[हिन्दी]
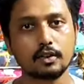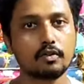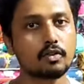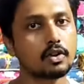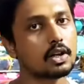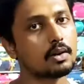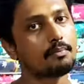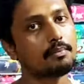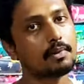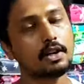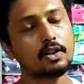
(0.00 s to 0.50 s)
क्योंकि
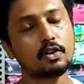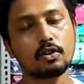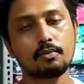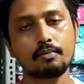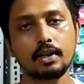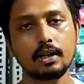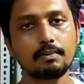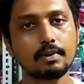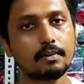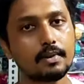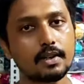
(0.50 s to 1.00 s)
वो कंपनी टू
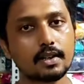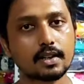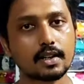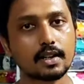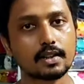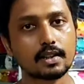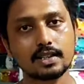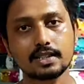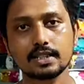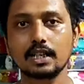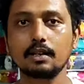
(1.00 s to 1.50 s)
कंपनी पेमेंट
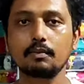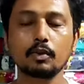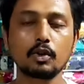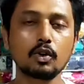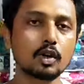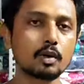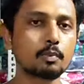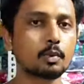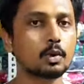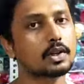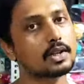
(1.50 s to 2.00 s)
रहता है इसलिए हम
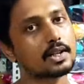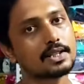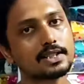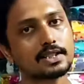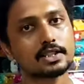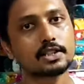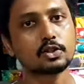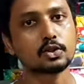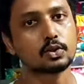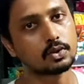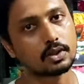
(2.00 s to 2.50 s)
लोगों को पूरा
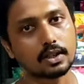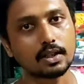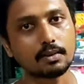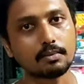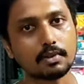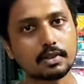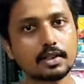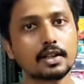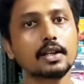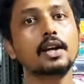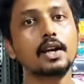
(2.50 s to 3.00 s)
ट्रांजेक्शन शो
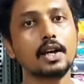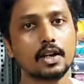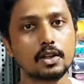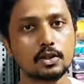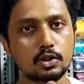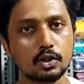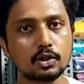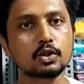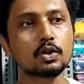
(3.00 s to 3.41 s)
करना पड़ता है हम्म।